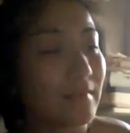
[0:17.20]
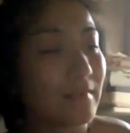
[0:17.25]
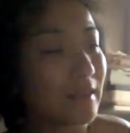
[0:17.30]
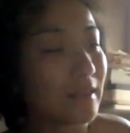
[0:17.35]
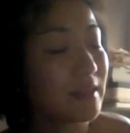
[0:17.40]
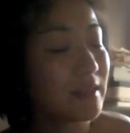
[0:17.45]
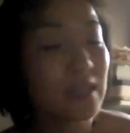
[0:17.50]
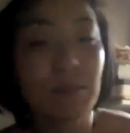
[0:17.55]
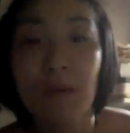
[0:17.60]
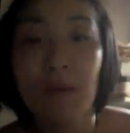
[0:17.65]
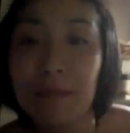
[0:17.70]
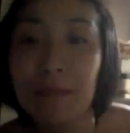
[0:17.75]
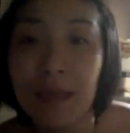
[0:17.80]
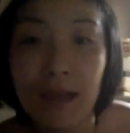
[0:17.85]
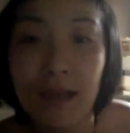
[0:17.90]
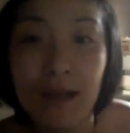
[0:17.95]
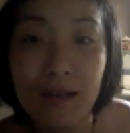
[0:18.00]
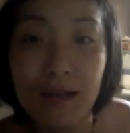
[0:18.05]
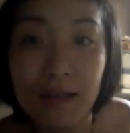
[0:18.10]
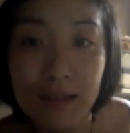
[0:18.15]
座間味
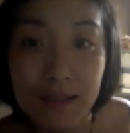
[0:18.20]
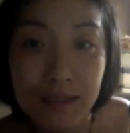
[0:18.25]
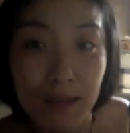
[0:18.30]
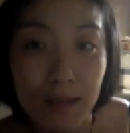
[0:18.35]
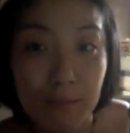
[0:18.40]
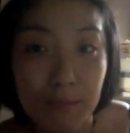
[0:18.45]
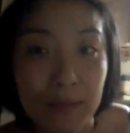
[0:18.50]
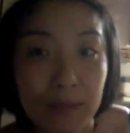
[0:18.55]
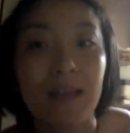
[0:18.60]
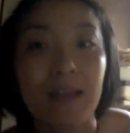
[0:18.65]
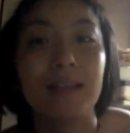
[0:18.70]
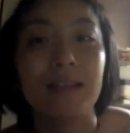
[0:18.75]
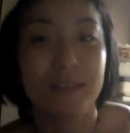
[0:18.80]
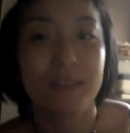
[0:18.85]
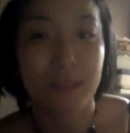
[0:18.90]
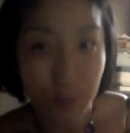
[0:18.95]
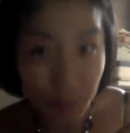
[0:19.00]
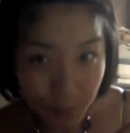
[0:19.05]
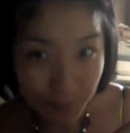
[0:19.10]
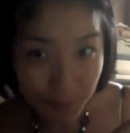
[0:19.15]
亜礼さんみたいでしょ。